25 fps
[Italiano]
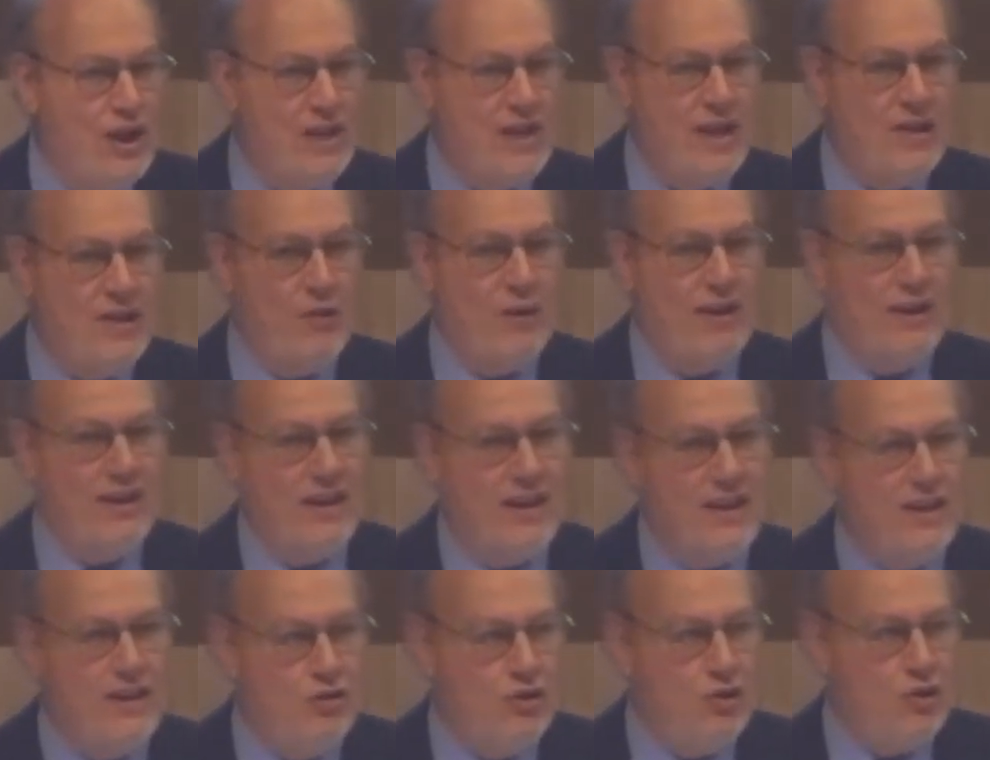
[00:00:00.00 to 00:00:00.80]
che hanno
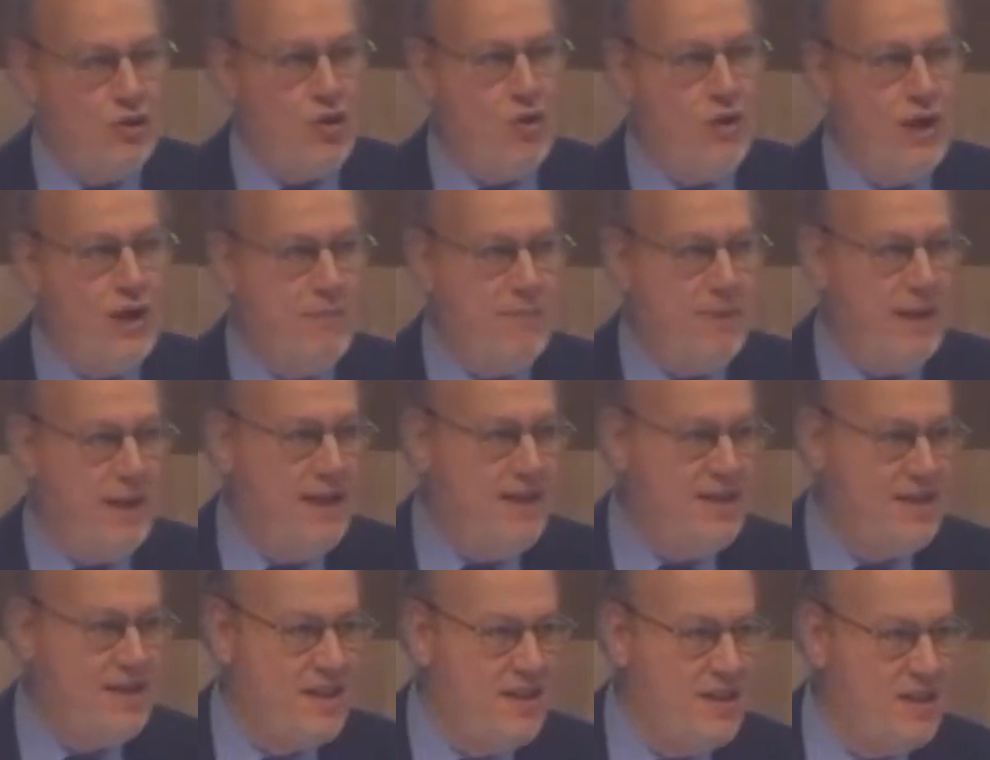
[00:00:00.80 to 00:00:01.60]
aderito con le
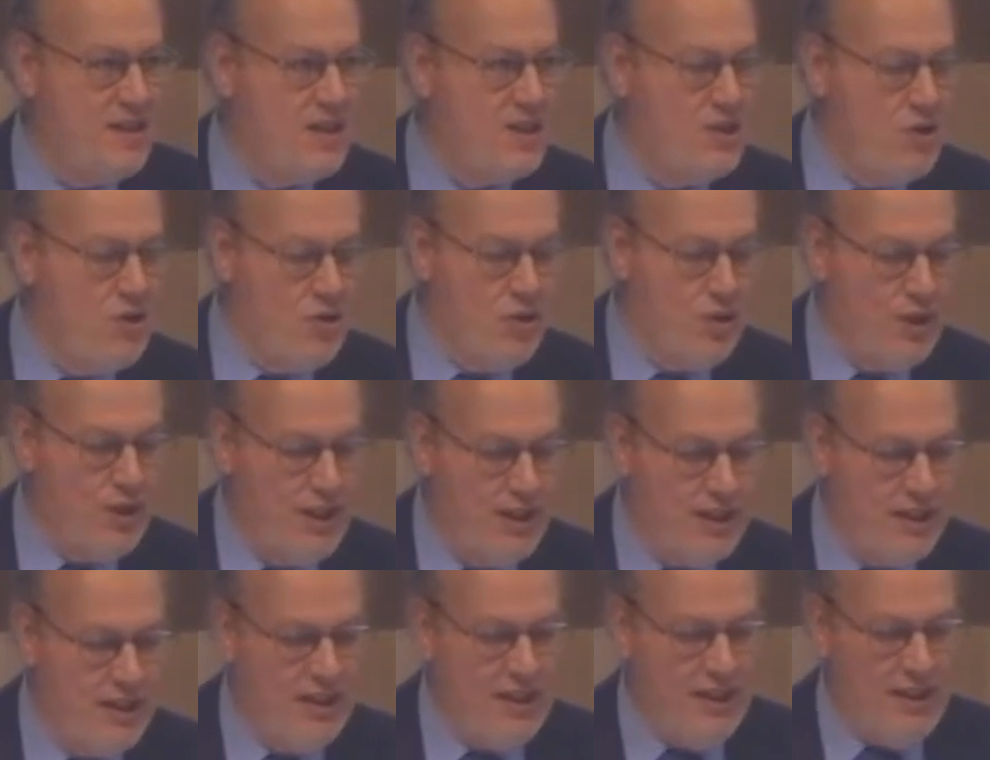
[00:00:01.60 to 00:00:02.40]

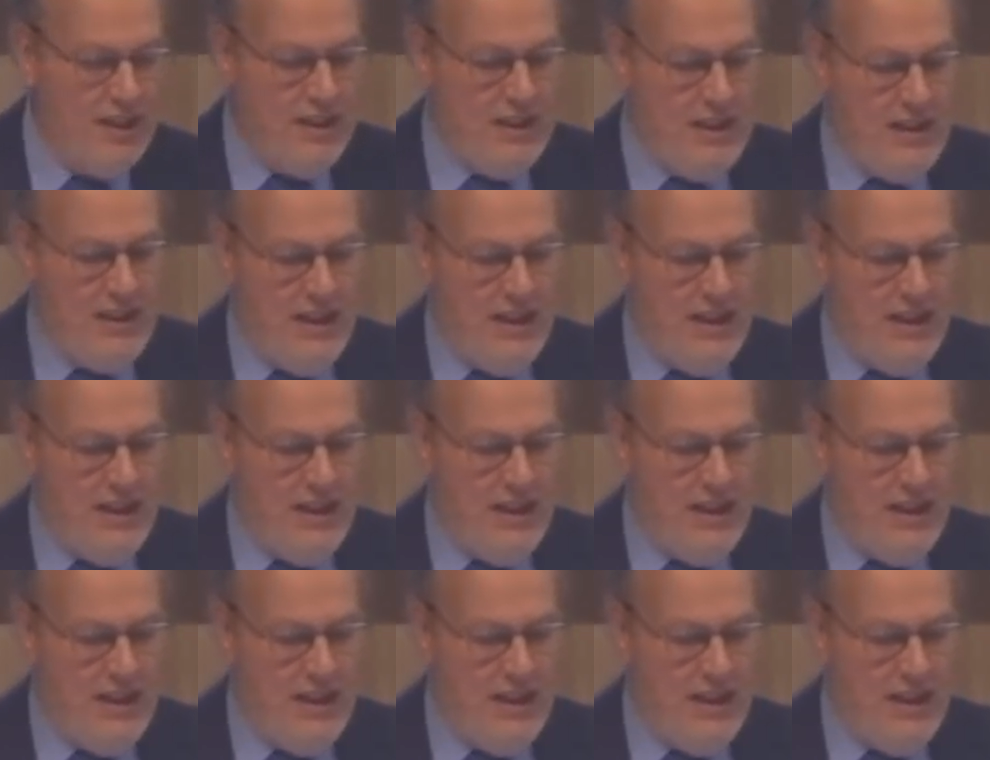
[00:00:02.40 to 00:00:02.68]
preiscrizioni.